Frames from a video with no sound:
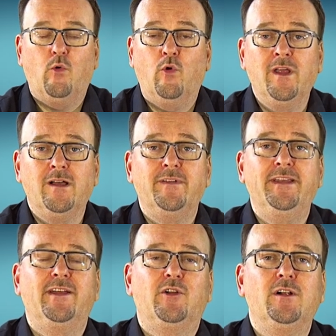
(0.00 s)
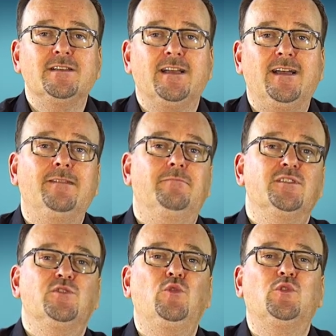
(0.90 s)
oder wenn ihr in Köln seid,
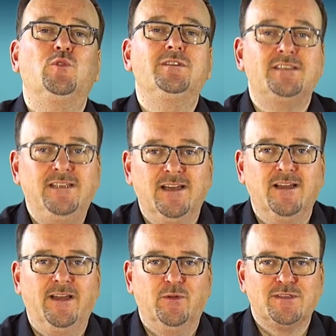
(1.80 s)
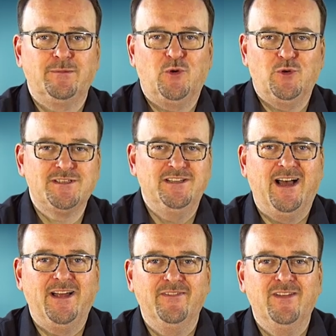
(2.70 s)
besucht uns hier in unserem großen
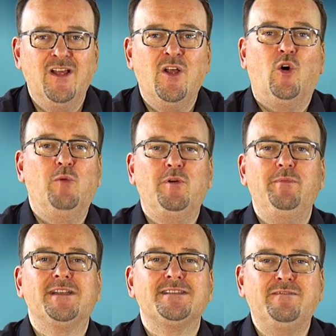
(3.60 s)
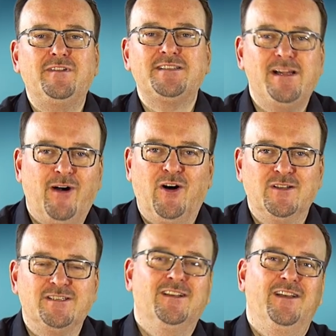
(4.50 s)
Laden und probiert es einfach selber
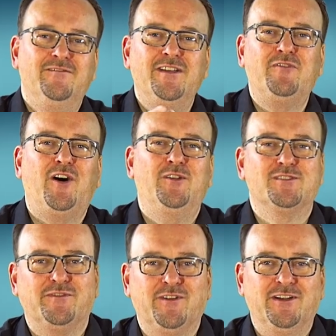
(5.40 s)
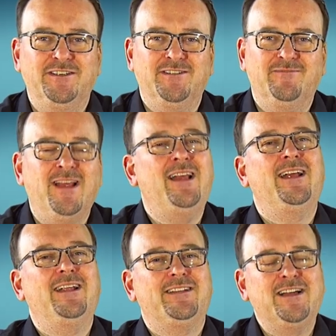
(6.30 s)
aus. Wir freuen uns auf euch.
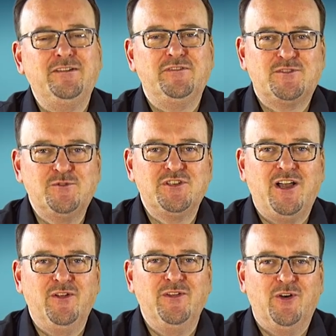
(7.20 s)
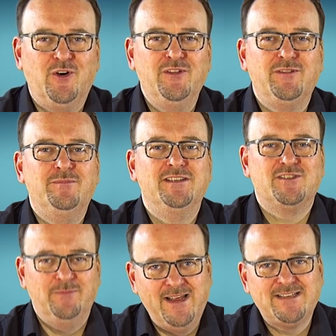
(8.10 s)
Danke fürs Zuschauen und bis
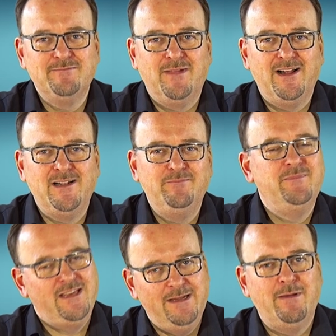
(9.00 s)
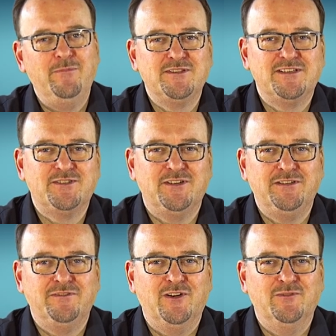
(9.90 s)
zum nächsten Mal hier bei
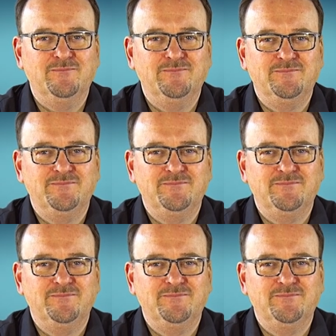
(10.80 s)
MusicStore.tv. TV.